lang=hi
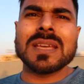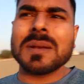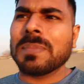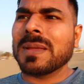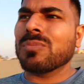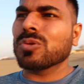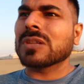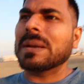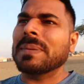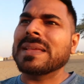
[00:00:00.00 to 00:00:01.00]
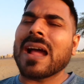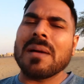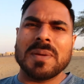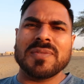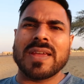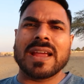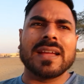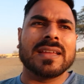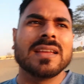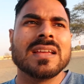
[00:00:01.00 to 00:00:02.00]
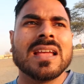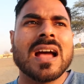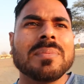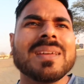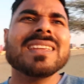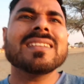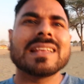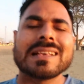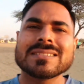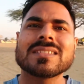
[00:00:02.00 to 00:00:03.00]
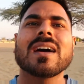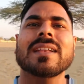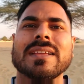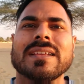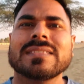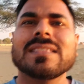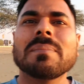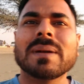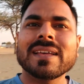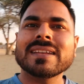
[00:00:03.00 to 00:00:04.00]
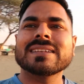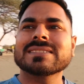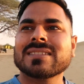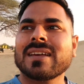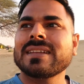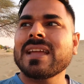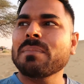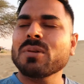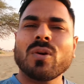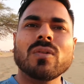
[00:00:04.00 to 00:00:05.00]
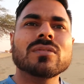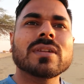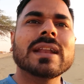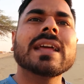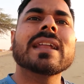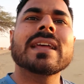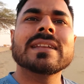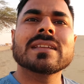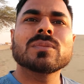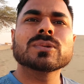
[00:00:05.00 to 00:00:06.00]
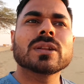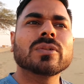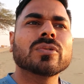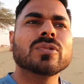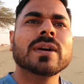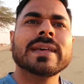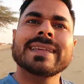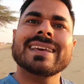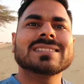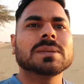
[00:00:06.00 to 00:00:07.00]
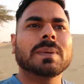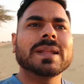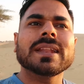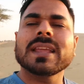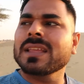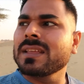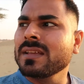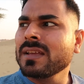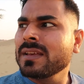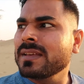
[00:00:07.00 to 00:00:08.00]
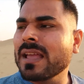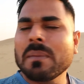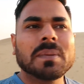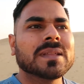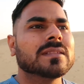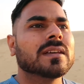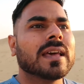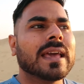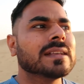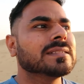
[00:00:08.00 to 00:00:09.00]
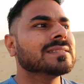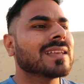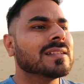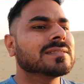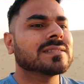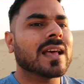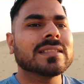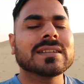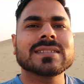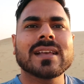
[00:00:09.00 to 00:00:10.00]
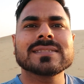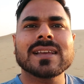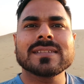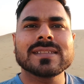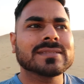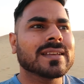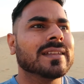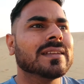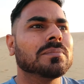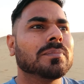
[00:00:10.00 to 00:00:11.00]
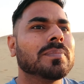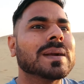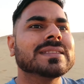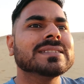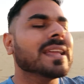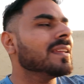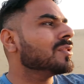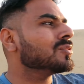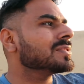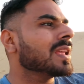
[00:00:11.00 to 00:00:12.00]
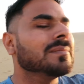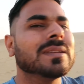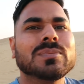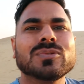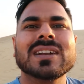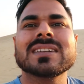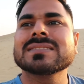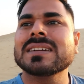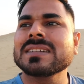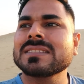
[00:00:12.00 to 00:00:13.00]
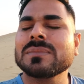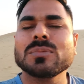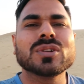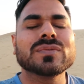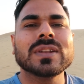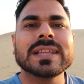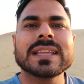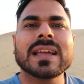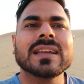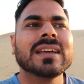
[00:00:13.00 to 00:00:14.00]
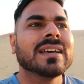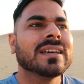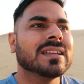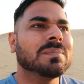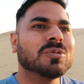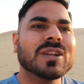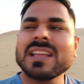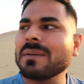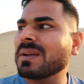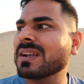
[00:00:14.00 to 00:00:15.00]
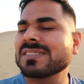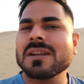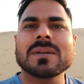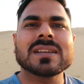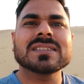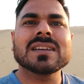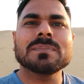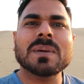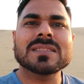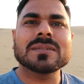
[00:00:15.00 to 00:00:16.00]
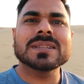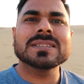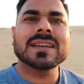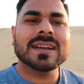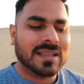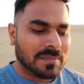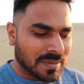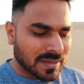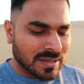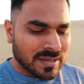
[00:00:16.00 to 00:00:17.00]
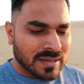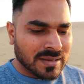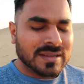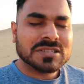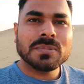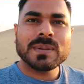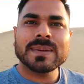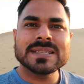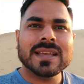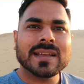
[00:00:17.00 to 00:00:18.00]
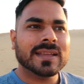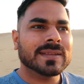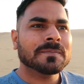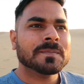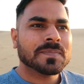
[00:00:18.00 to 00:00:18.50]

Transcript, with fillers: बियर पी बोतल पी यहाँ पे फेंक गए अब यार ये रेगिस्तान है इतना बड़ा रेगिस्तान है यहाँ पे कौन उठाने आ रहा है इनकी बोतलों को ये ऐसी पड़ी रहेंगी यहाँ पे ऐसे ही साल साल दर साल साल दर साल ये बढ़ती जाएंगी कुछ टाइम में ये पूरा डेजर्ट इतना ब्यूटीफुल एरिया है ये पूरा यहाँ पे कचरा कचरा पात्र बन जाएगा यहाँ पे डस्टबिन बन जाएगा ये